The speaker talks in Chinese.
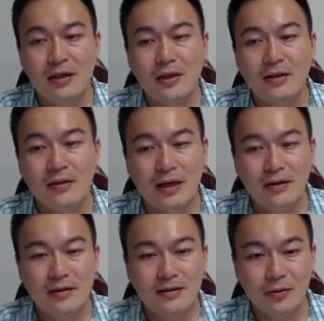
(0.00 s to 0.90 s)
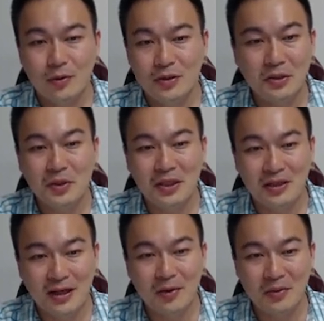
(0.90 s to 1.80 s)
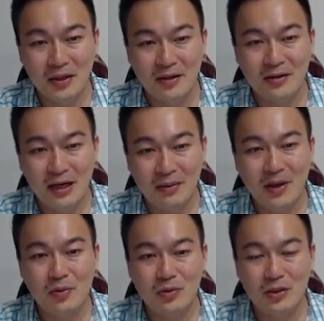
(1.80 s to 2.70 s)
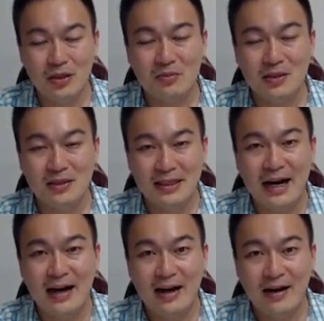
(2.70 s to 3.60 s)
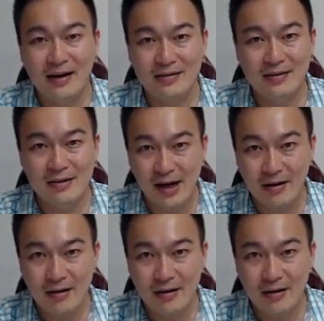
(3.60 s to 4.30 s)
那我想问你，它会比二两百五十 kips 大还是小？